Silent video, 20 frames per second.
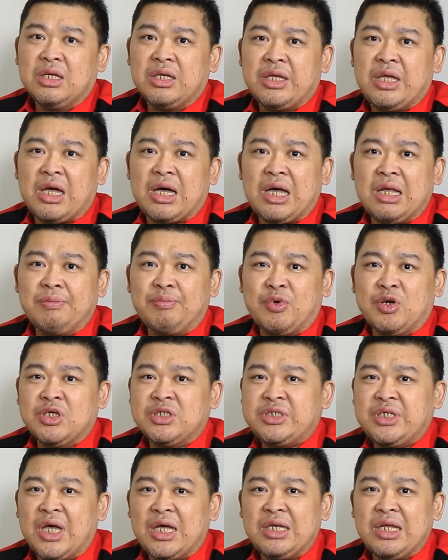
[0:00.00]
ya kan
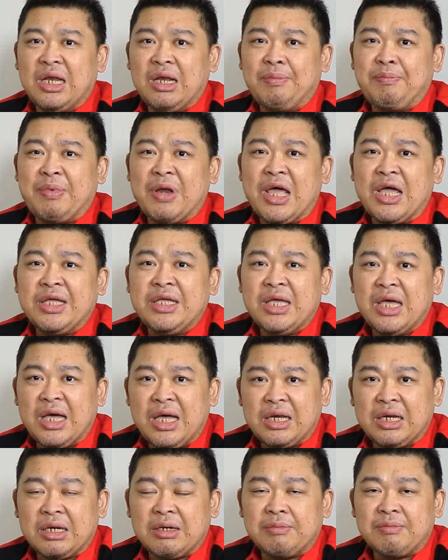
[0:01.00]
polisi adalah
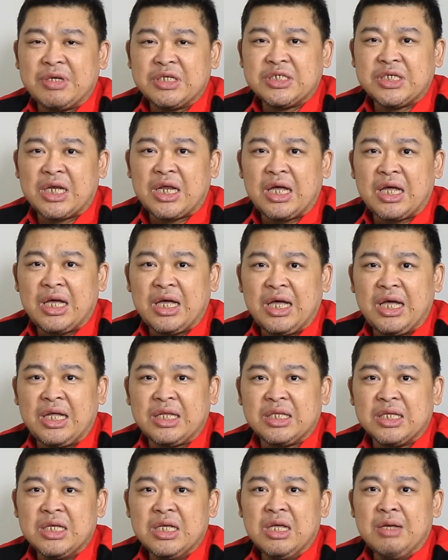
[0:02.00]
pelayan masyarakat,